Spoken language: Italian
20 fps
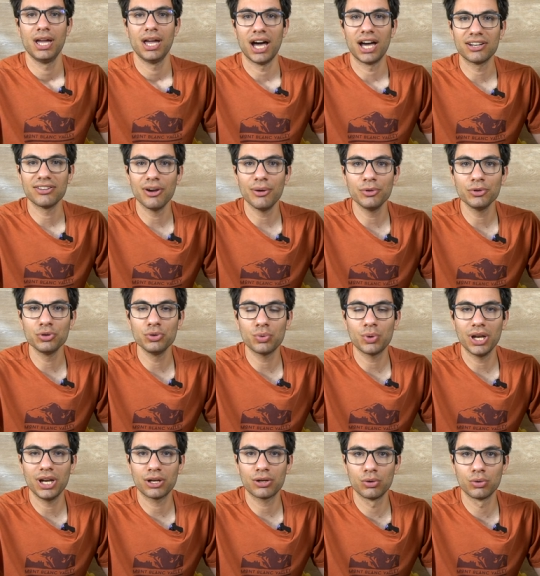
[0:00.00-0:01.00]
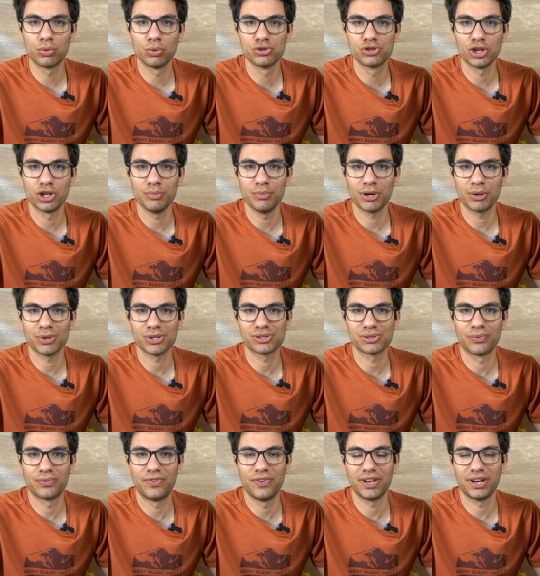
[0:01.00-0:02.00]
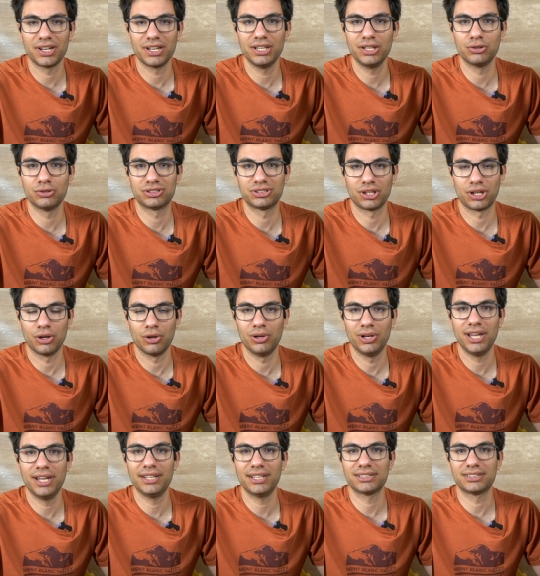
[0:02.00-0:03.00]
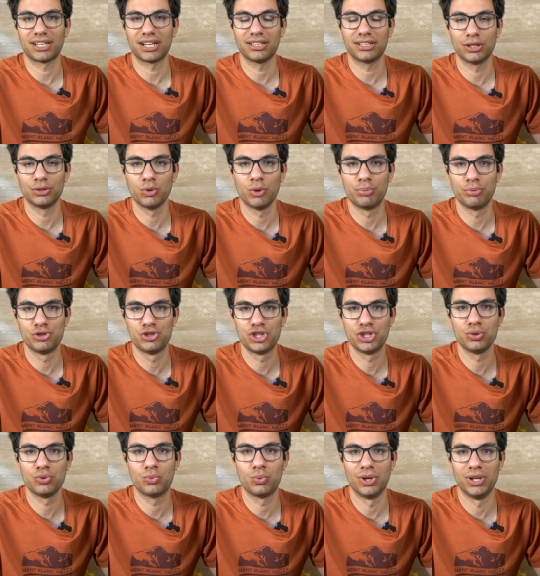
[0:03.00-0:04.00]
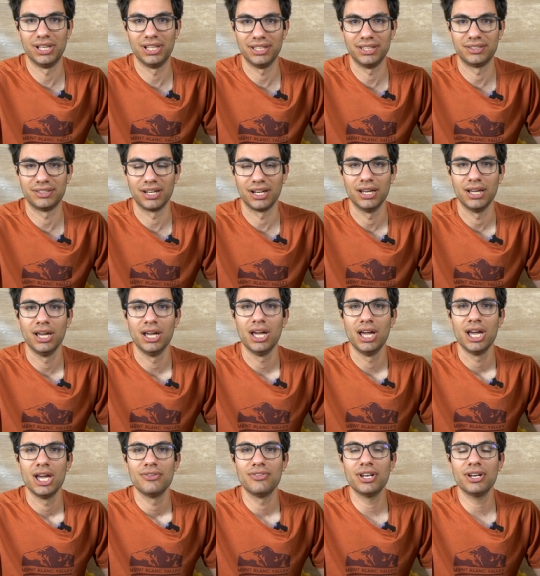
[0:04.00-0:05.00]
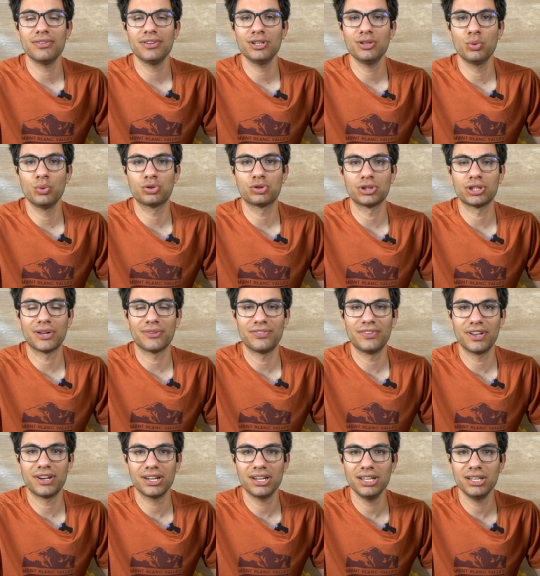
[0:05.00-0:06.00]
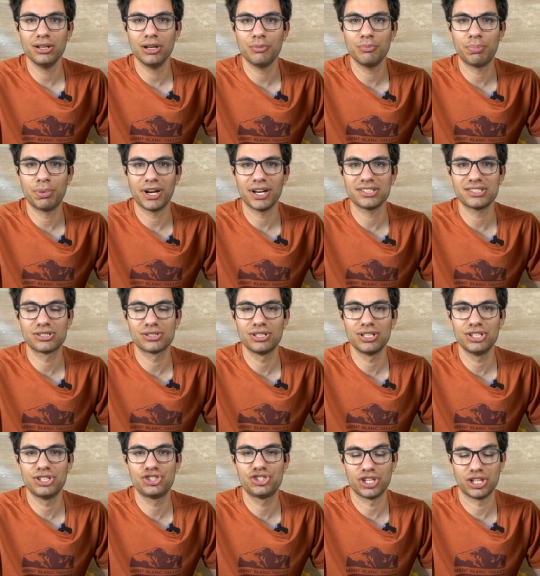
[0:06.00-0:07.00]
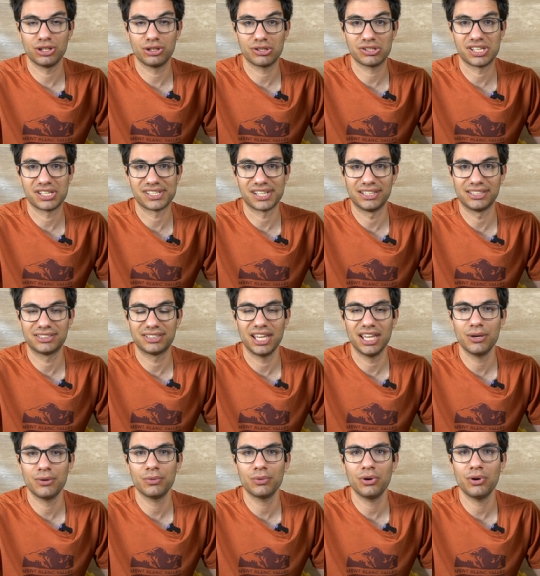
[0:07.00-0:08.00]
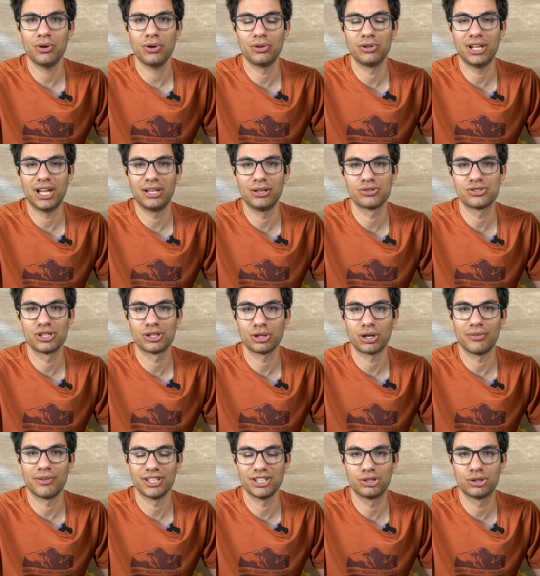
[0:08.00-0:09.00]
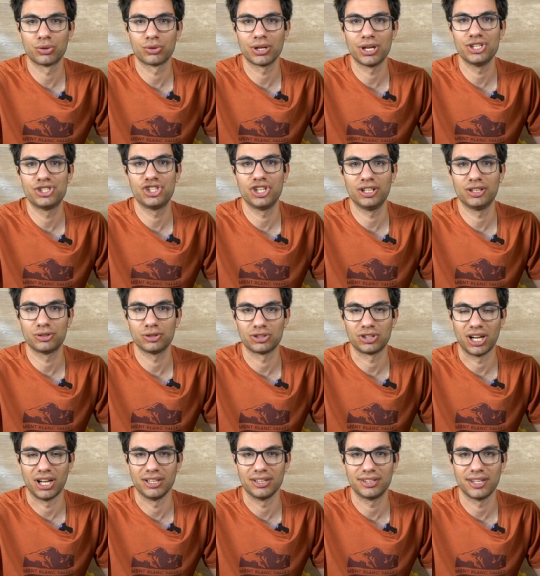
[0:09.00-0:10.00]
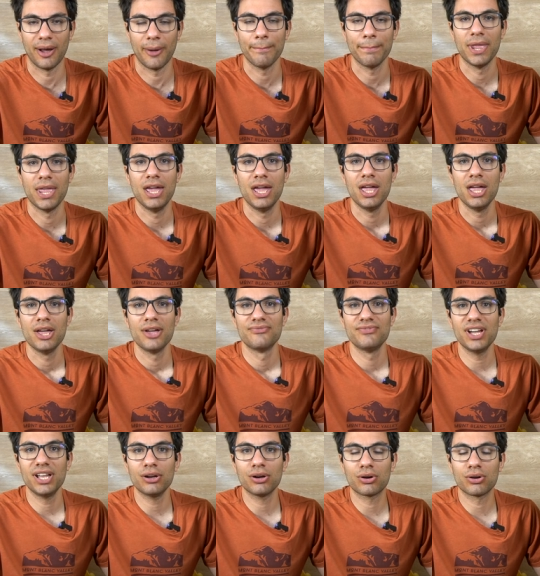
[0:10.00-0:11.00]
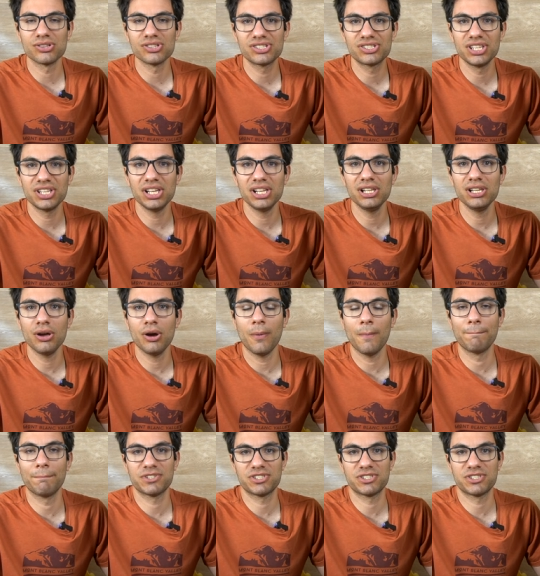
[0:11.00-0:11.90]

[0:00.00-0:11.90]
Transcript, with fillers: Arriviamo dunque alle conclusioni per questo Ferrino Triolet da 32 più 5 litri. Viene venduto da Ferrina a un prezzo di 160 euro, online si trova attorno ai 130. Ve lo consiglio?